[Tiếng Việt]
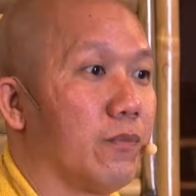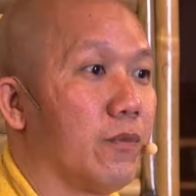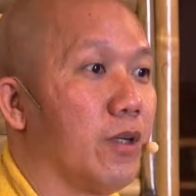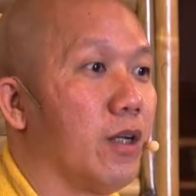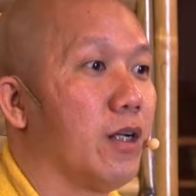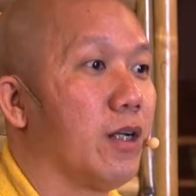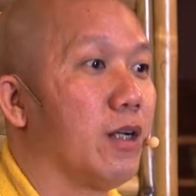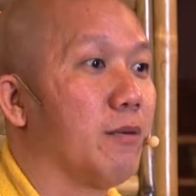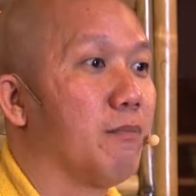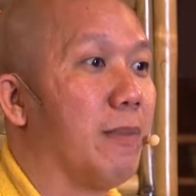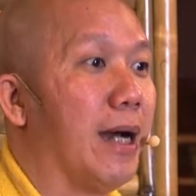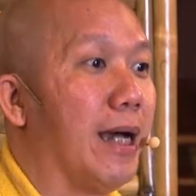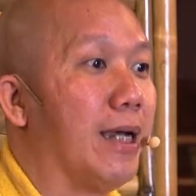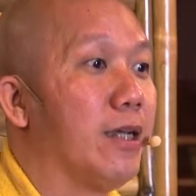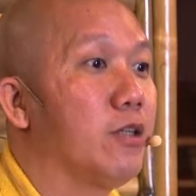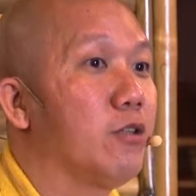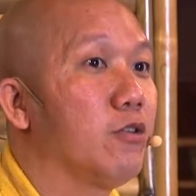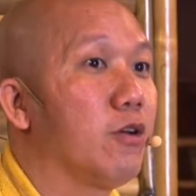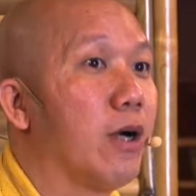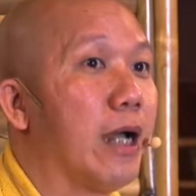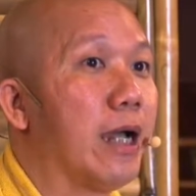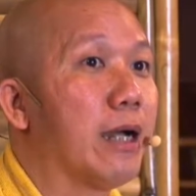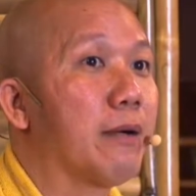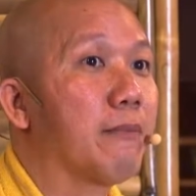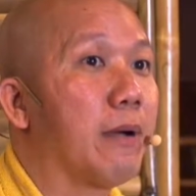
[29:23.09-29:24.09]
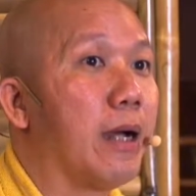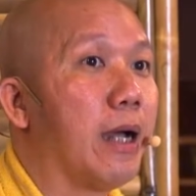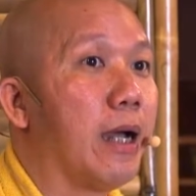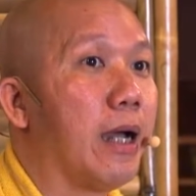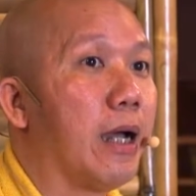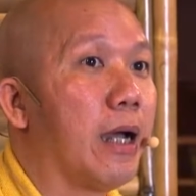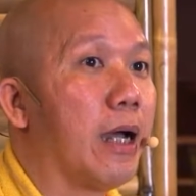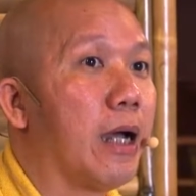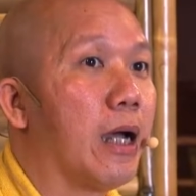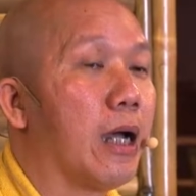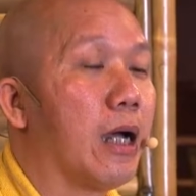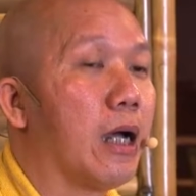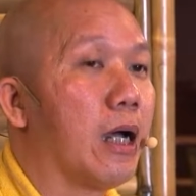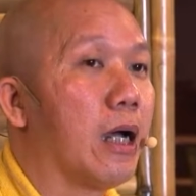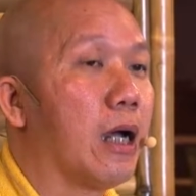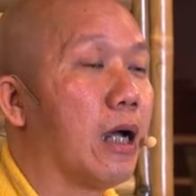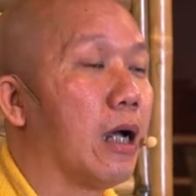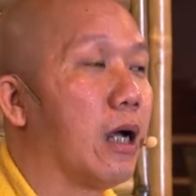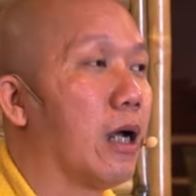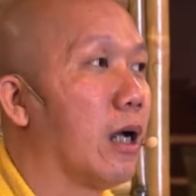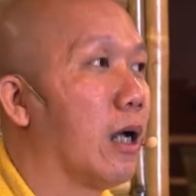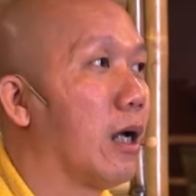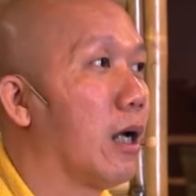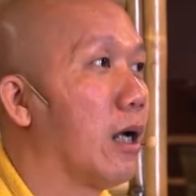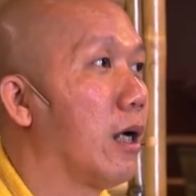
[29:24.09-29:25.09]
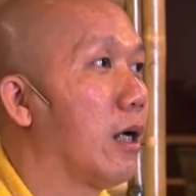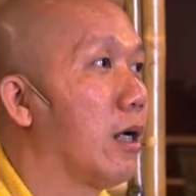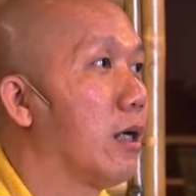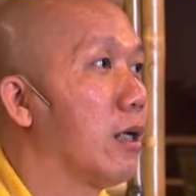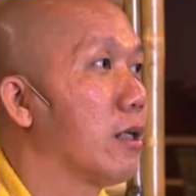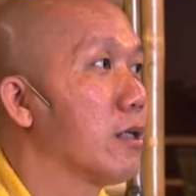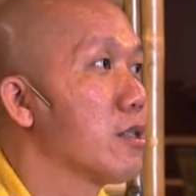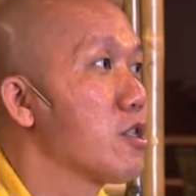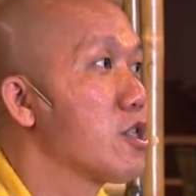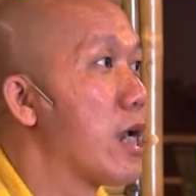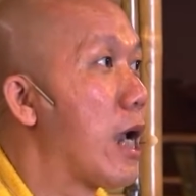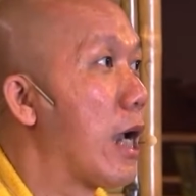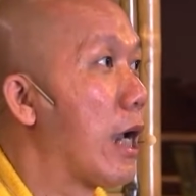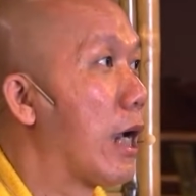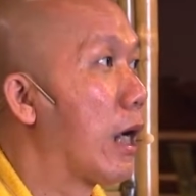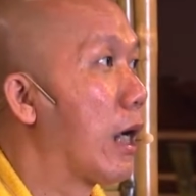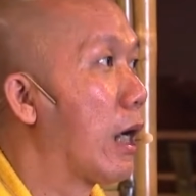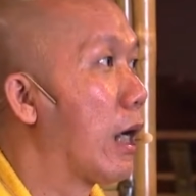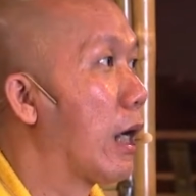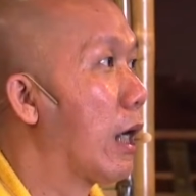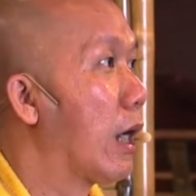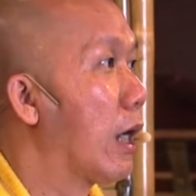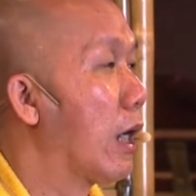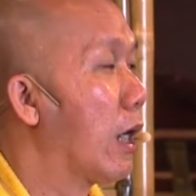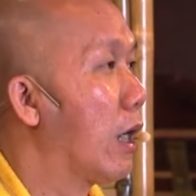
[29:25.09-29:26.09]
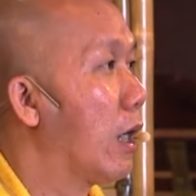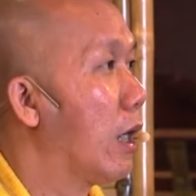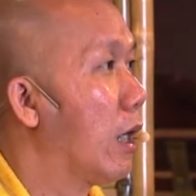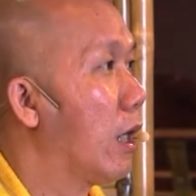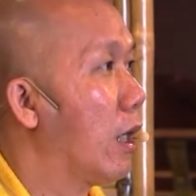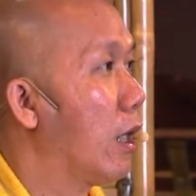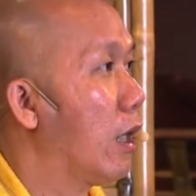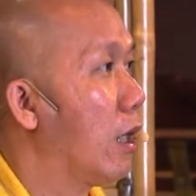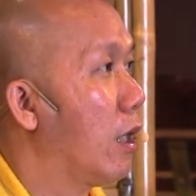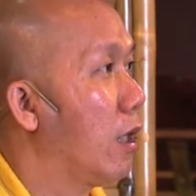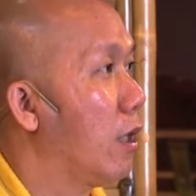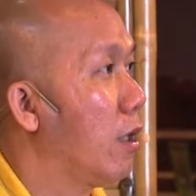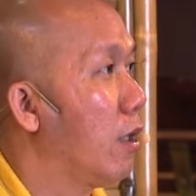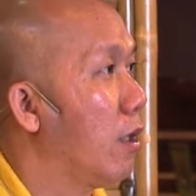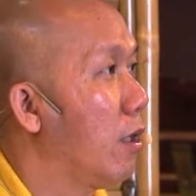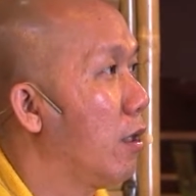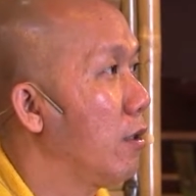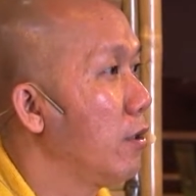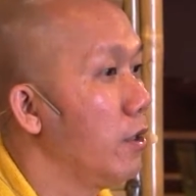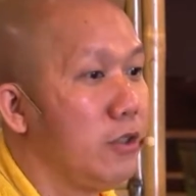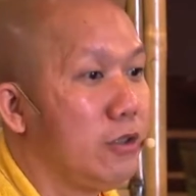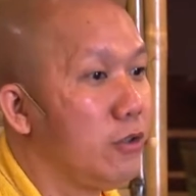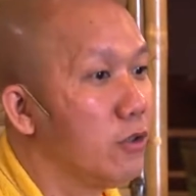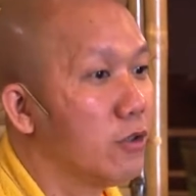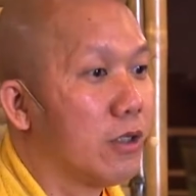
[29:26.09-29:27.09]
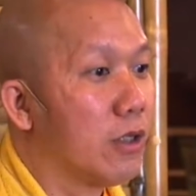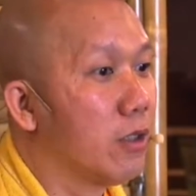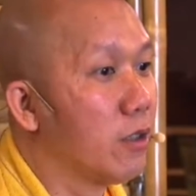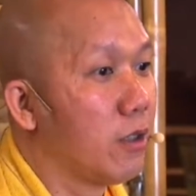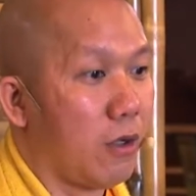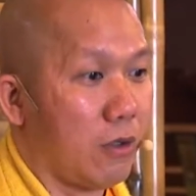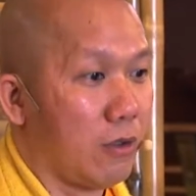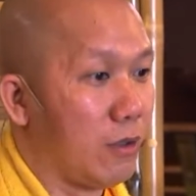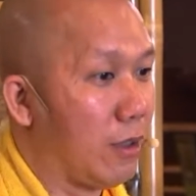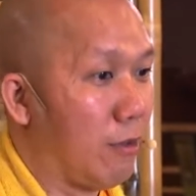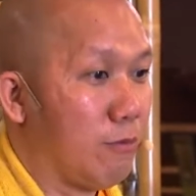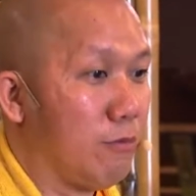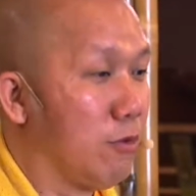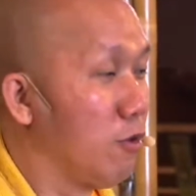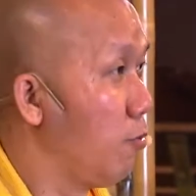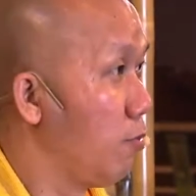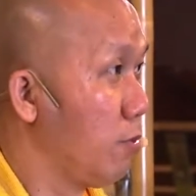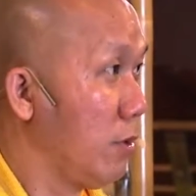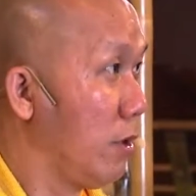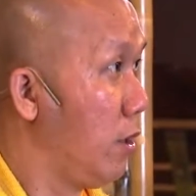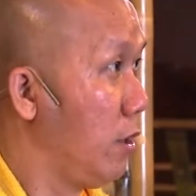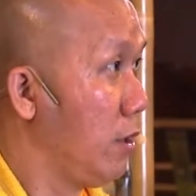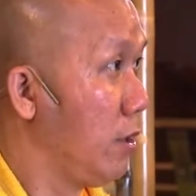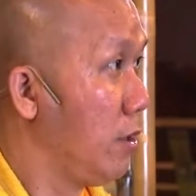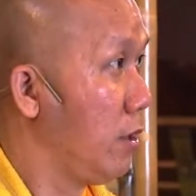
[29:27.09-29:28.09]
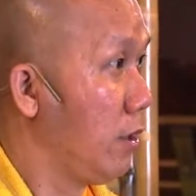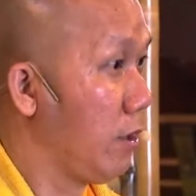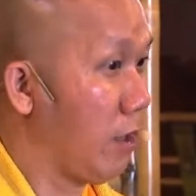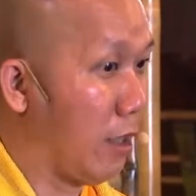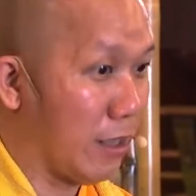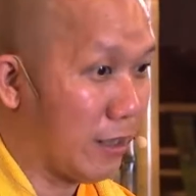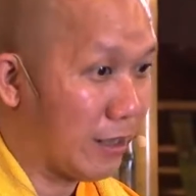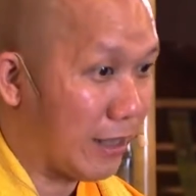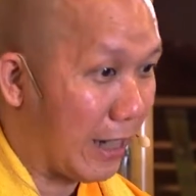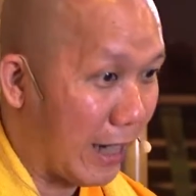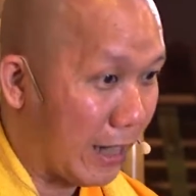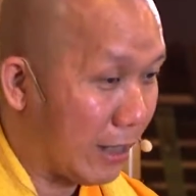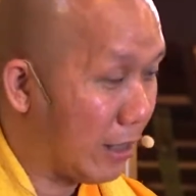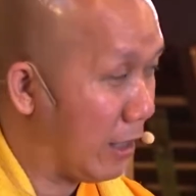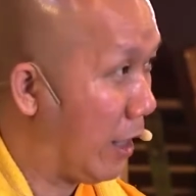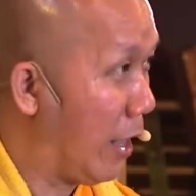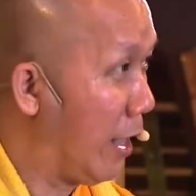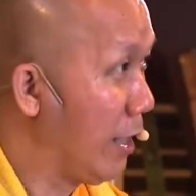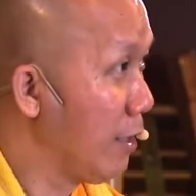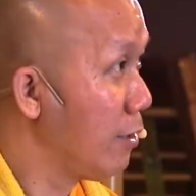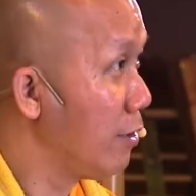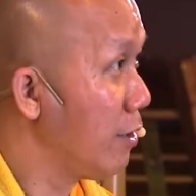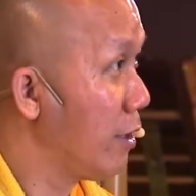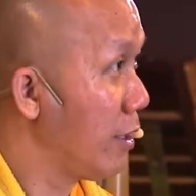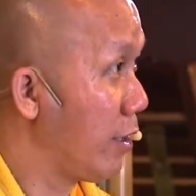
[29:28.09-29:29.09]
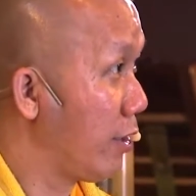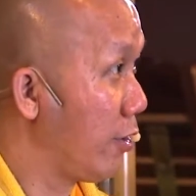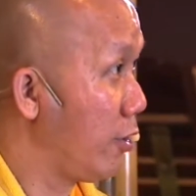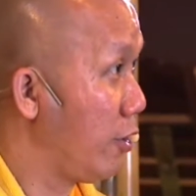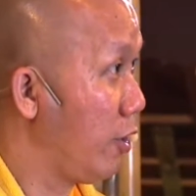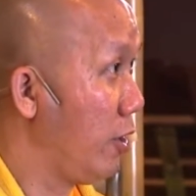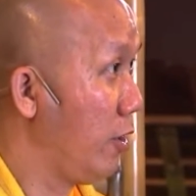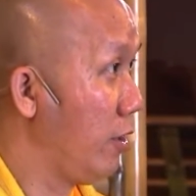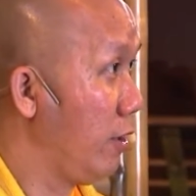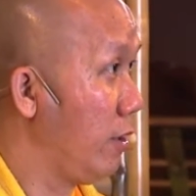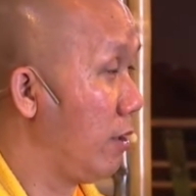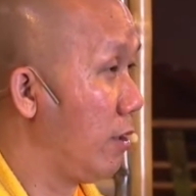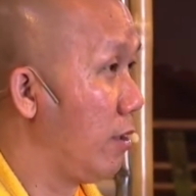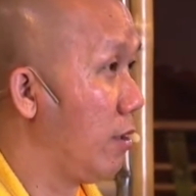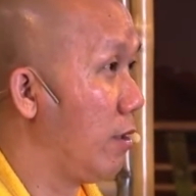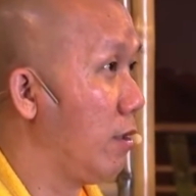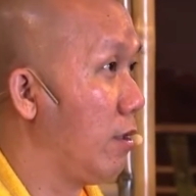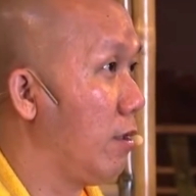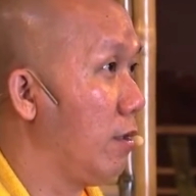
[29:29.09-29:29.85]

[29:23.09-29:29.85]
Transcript: đó là bẫy của ác ma sắc dính như đó rồi không cục cờ vậy hãy càng gỡ thì nó càng dính nè